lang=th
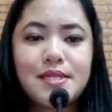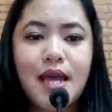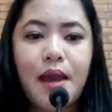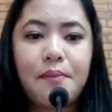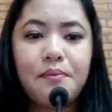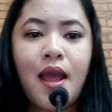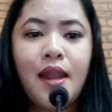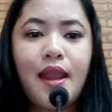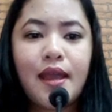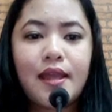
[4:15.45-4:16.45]

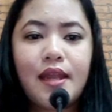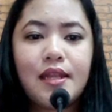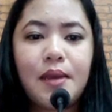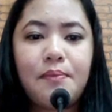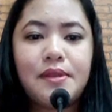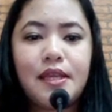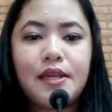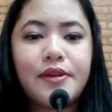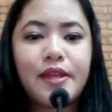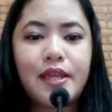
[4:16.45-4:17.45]
จำและการเกิดปฏิ
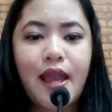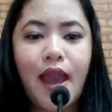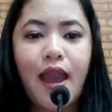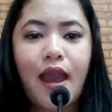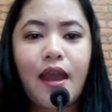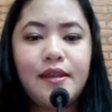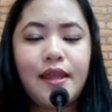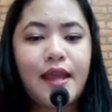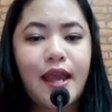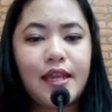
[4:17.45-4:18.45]
กิริยา
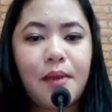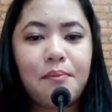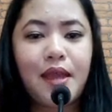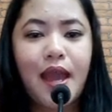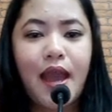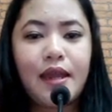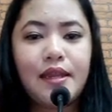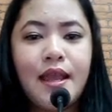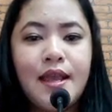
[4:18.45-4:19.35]
ในการทำงาน